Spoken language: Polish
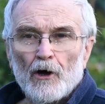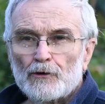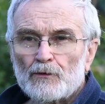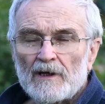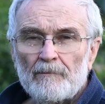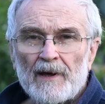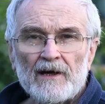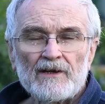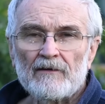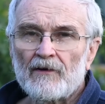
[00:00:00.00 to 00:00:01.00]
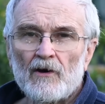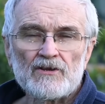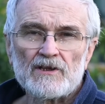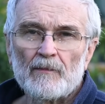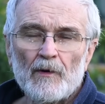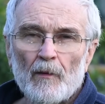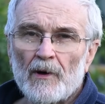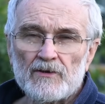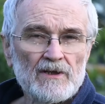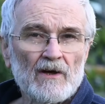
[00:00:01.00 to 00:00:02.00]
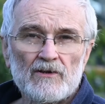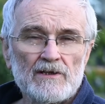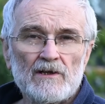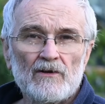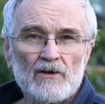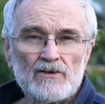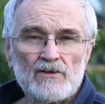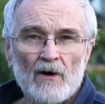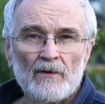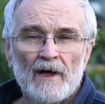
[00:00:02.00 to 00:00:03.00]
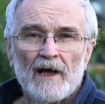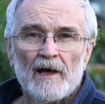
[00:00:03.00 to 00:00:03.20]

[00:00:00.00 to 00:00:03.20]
on tutaj pięknie wrośnie, bo obrośnie roślinnością,